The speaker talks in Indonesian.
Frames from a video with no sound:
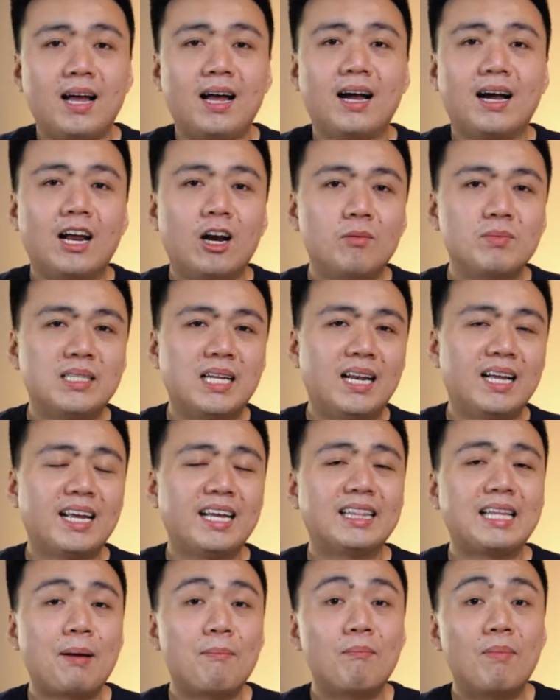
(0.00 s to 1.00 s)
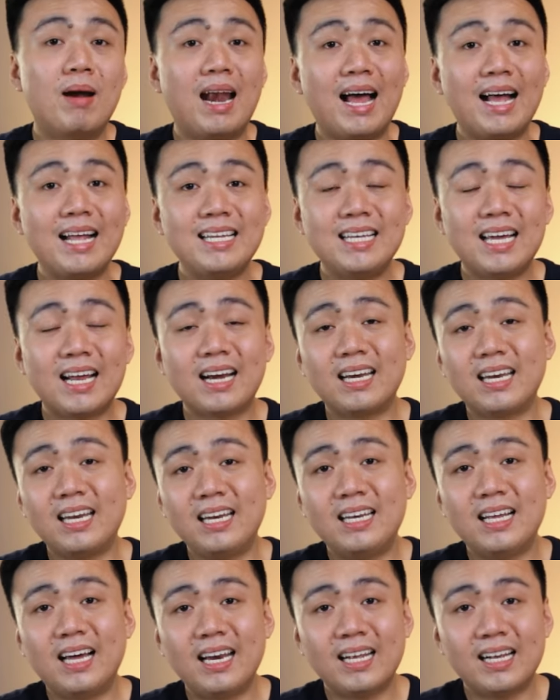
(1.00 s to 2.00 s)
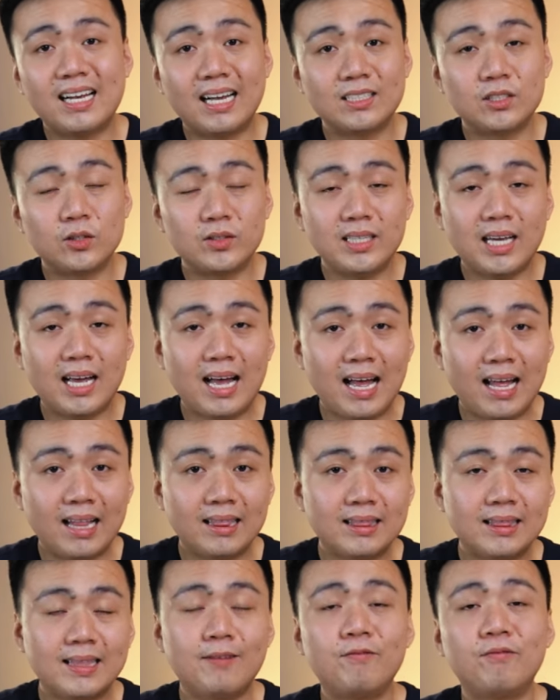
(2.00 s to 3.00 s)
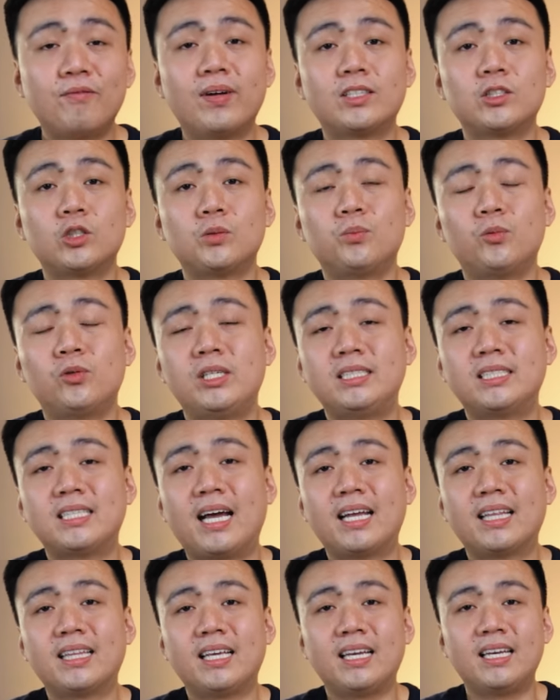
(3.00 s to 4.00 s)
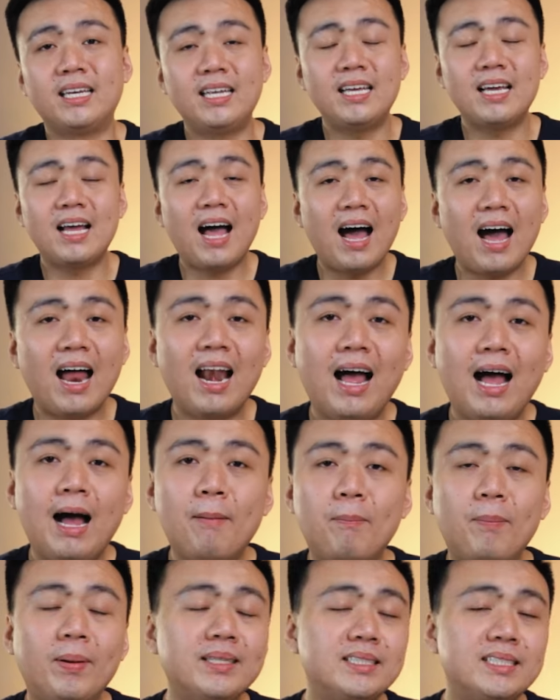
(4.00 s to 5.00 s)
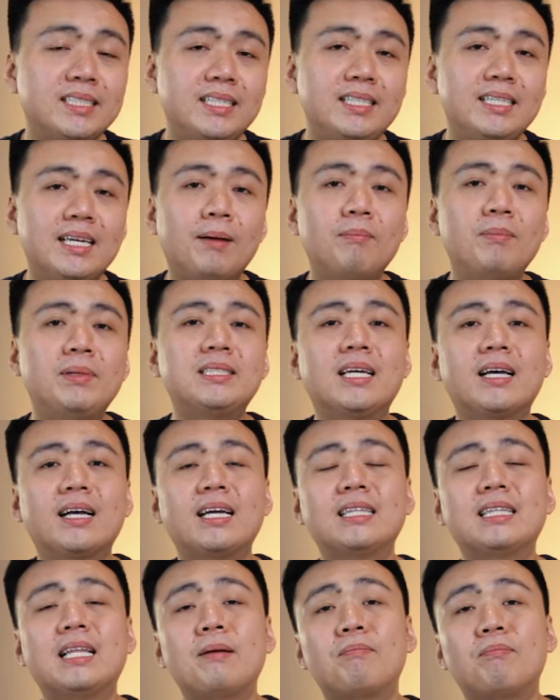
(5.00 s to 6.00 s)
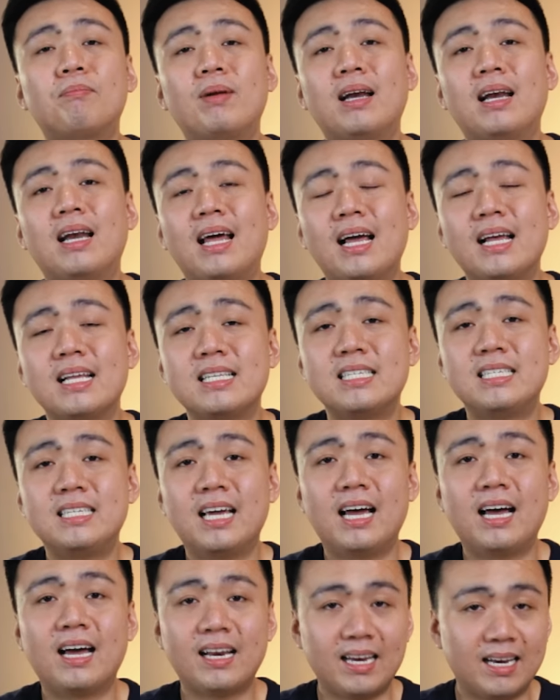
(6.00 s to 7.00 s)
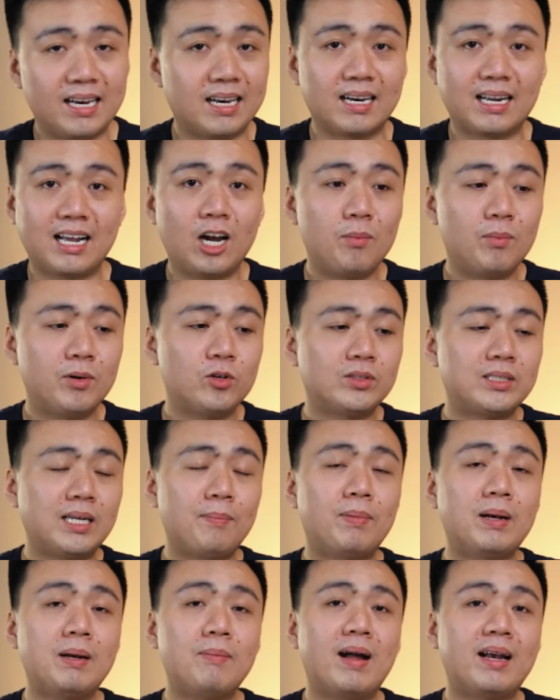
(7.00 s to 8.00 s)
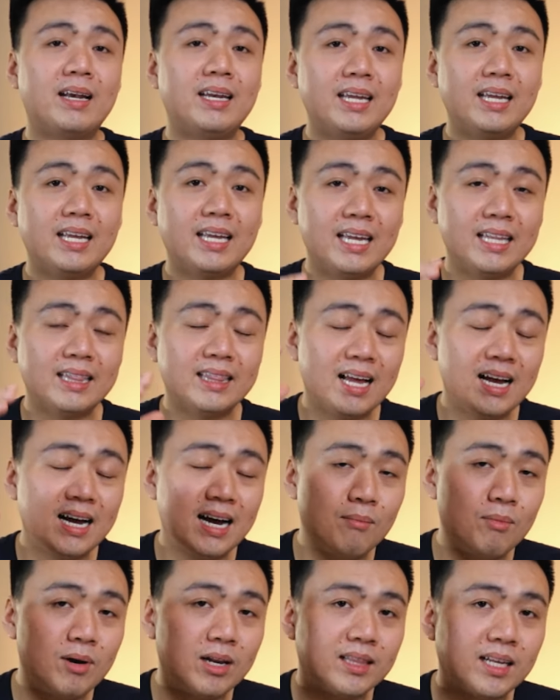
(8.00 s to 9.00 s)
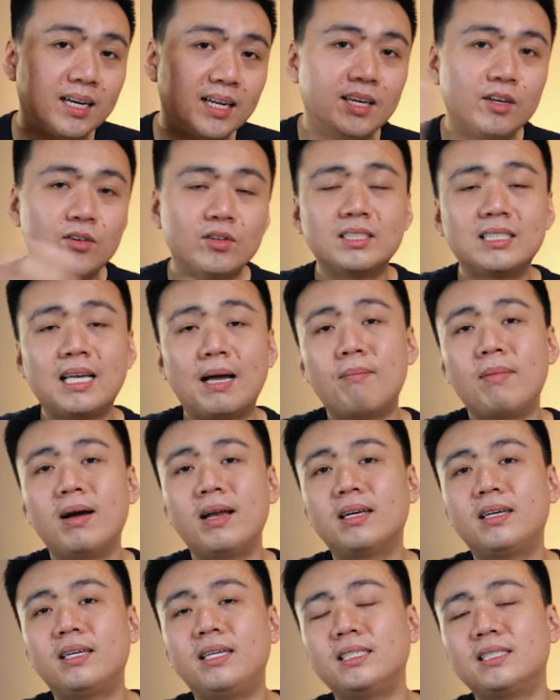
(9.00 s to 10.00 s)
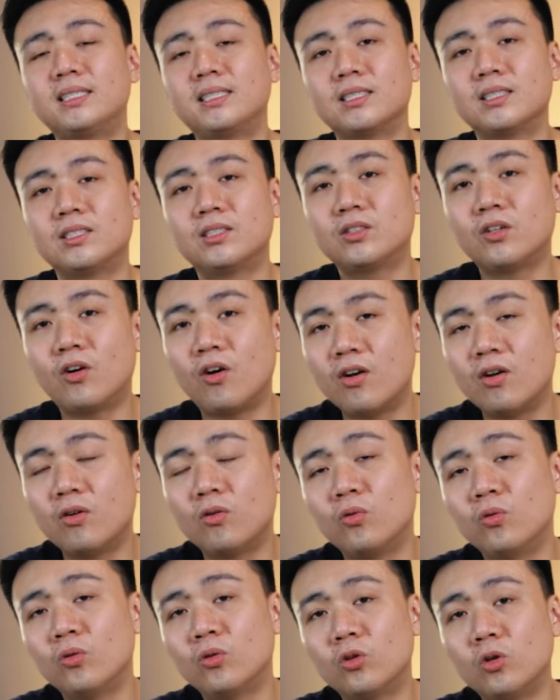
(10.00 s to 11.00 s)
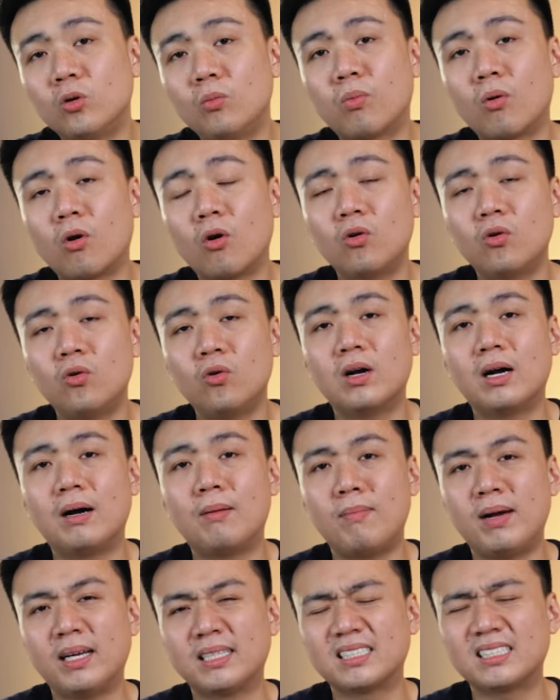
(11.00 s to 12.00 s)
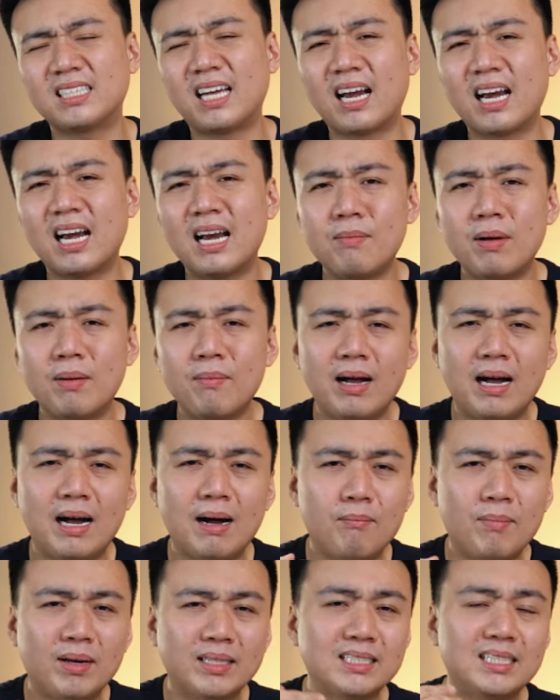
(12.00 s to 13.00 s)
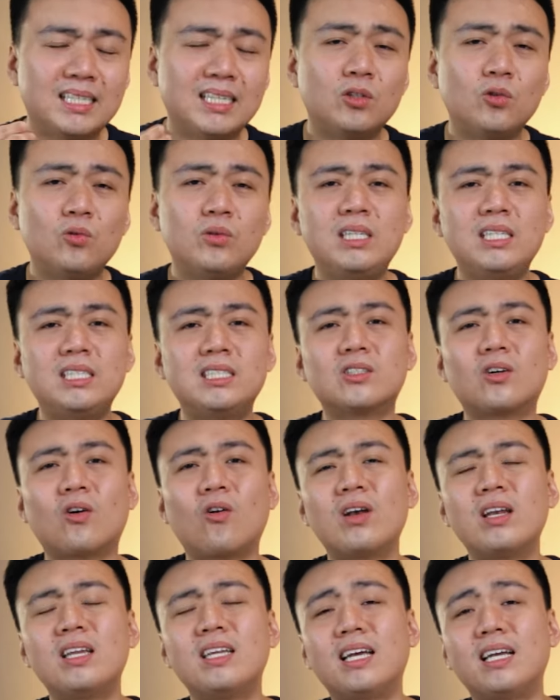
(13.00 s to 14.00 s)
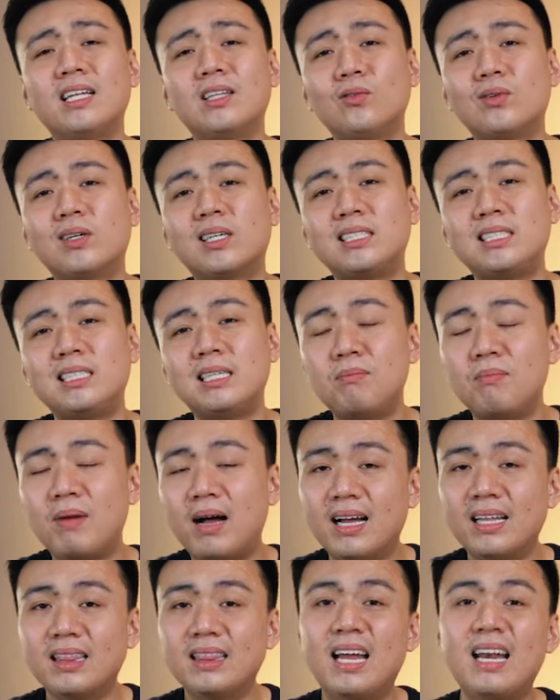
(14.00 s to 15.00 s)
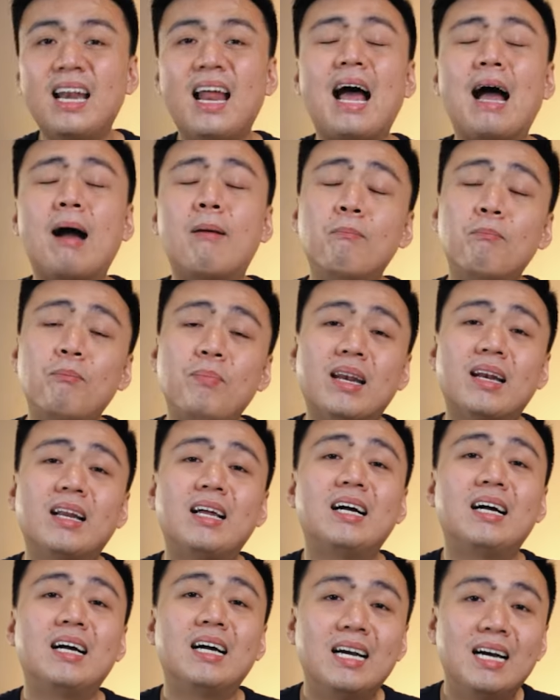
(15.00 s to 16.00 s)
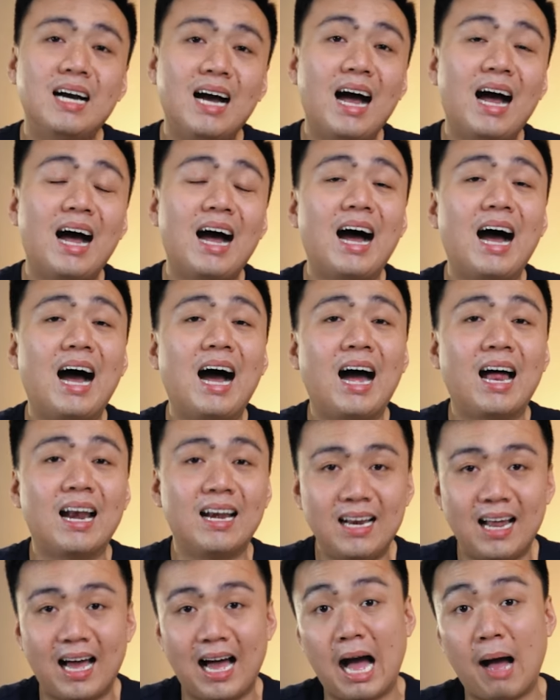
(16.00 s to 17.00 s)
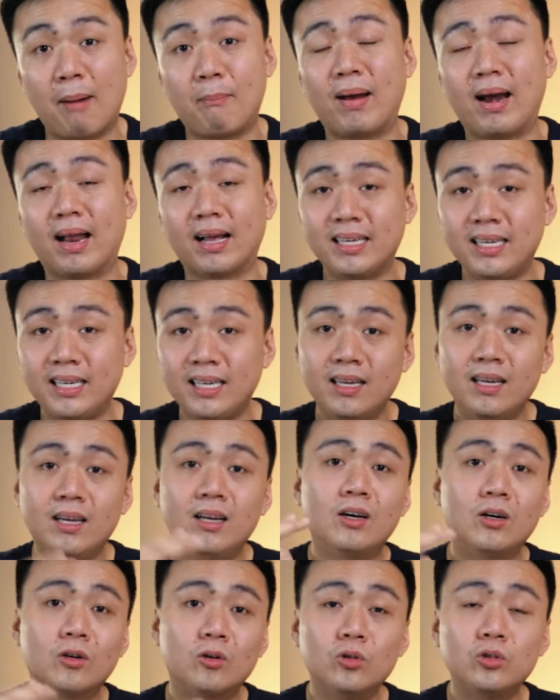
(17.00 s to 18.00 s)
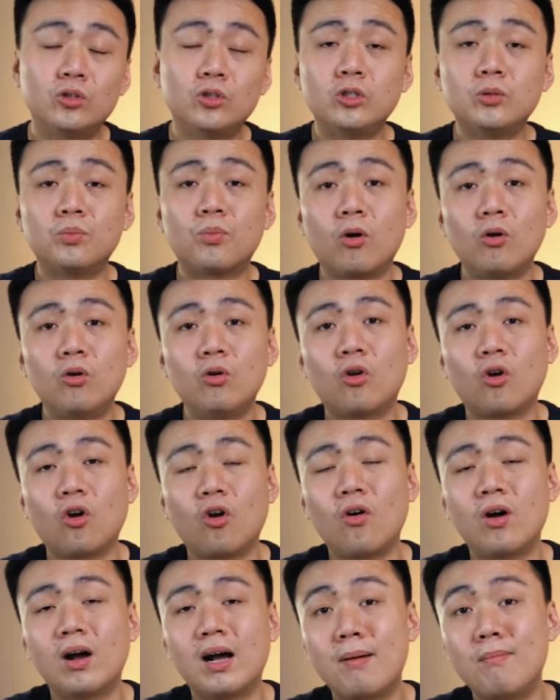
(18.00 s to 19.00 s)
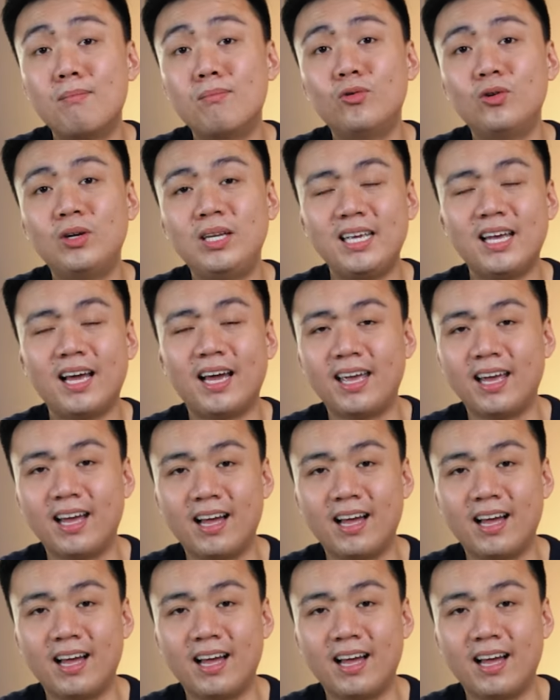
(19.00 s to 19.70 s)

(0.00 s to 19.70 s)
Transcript: nah kalau misalnya kita belajar nih dari kasusnya Antam versus Budi Said ini, hal apa sih yang bisa kita pelajarin? Kalau menurut saya pribadi, kita nggak boleh tergiur sama diskon untuk produk emas karena memang emas itu diskonnya itu kecil banget dan hampir nggak ada, apalagi khusus produk logam mulia